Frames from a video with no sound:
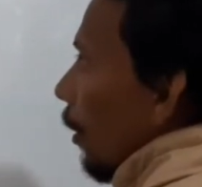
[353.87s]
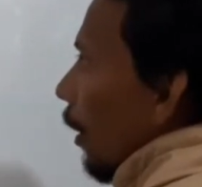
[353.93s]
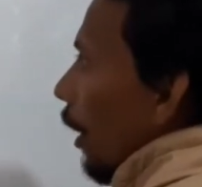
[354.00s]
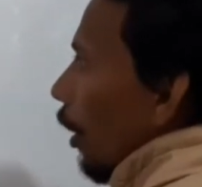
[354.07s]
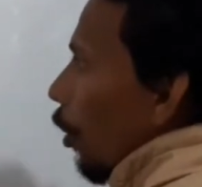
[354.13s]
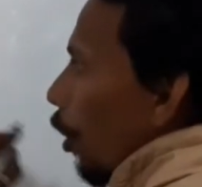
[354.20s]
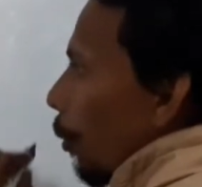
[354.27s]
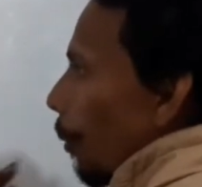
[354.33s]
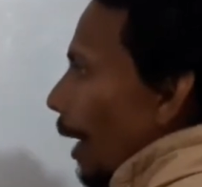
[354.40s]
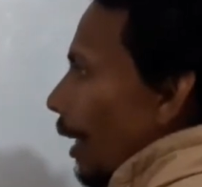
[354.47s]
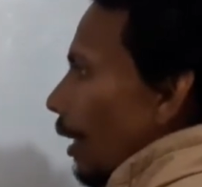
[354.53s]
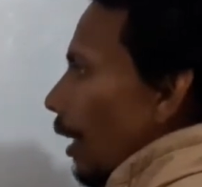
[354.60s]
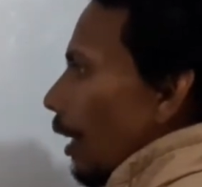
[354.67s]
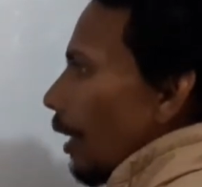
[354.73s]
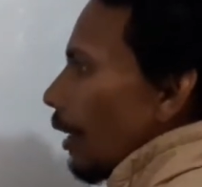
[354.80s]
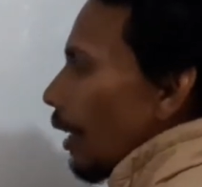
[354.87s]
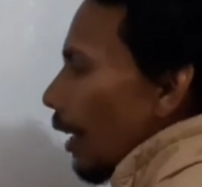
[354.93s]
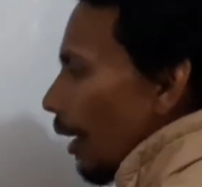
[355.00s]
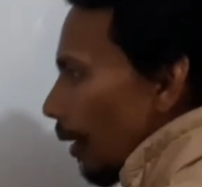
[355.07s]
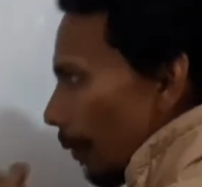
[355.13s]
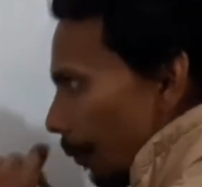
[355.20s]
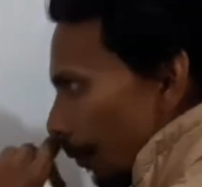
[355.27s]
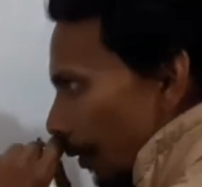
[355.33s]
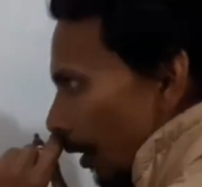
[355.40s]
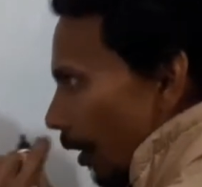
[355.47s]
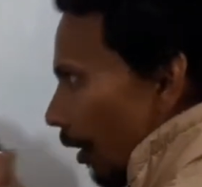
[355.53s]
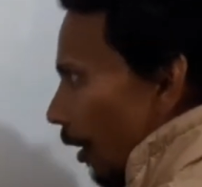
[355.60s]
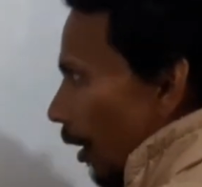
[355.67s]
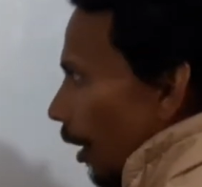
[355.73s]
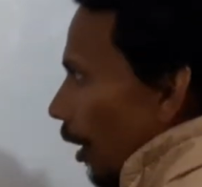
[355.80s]
एक और पार्ट कर लेते
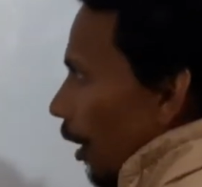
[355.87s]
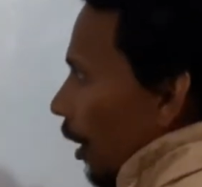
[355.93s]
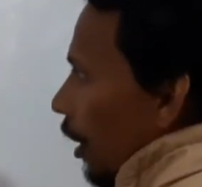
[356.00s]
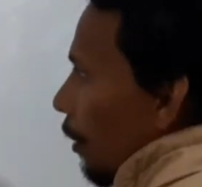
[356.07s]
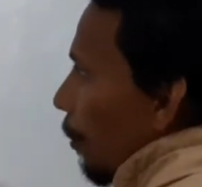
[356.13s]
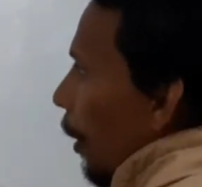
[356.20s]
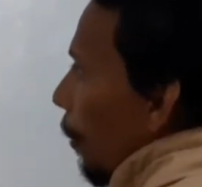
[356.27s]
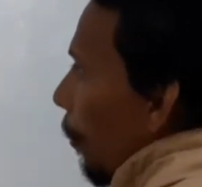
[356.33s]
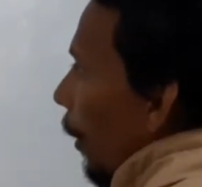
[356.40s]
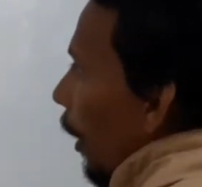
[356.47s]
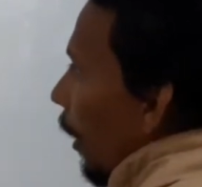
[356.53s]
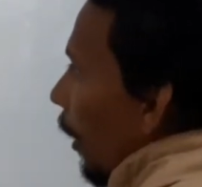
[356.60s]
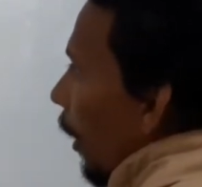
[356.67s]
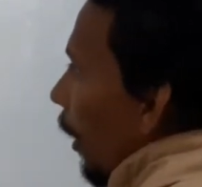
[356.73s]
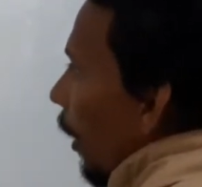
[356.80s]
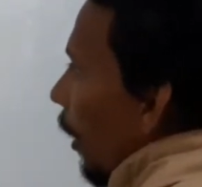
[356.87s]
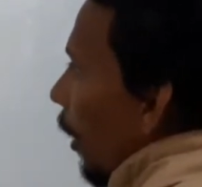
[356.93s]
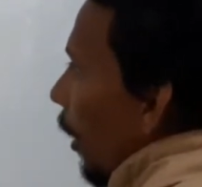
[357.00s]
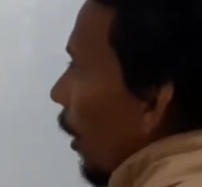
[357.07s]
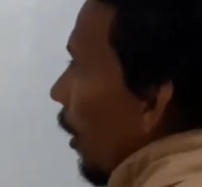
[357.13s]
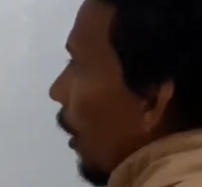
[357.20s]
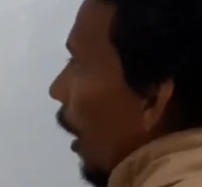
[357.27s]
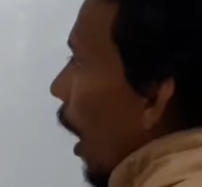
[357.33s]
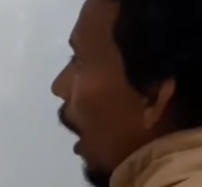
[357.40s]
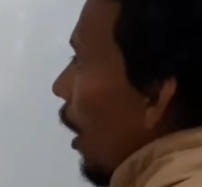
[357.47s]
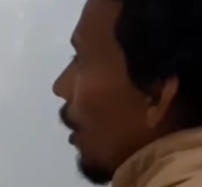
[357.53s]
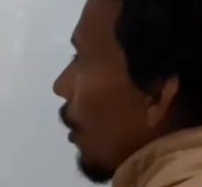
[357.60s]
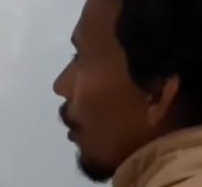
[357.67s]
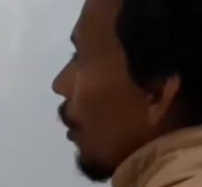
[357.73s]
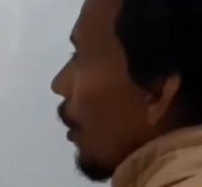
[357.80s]
हैं इसमें हम पढ़ेंगे
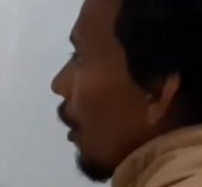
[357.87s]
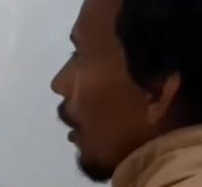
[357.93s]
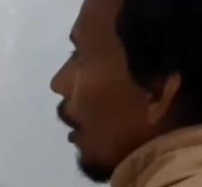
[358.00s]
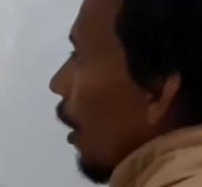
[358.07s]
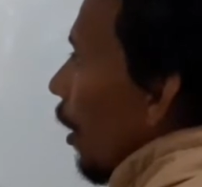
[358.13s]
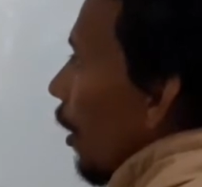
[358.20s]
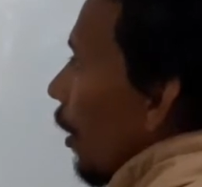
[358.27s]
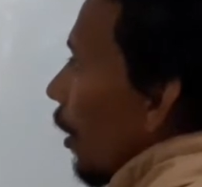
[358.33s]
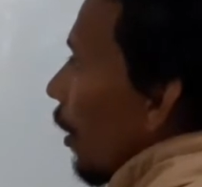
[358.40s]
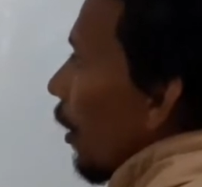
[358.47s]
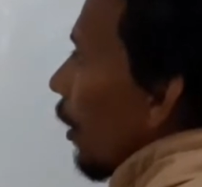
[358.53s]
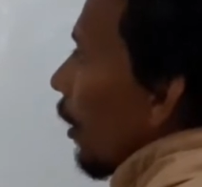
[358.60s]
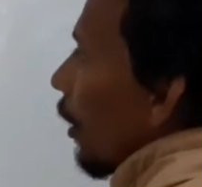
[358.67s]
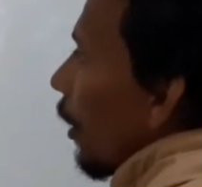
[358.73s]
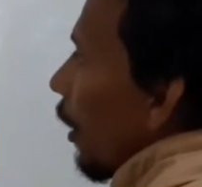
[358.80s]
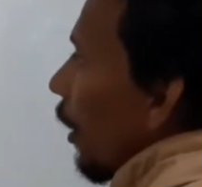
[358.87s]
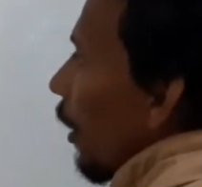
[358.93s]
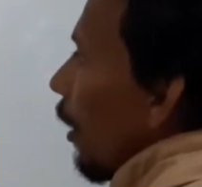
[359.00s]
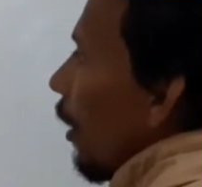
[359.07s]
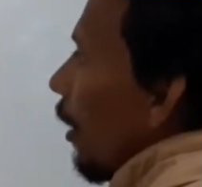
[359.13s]
राज्य की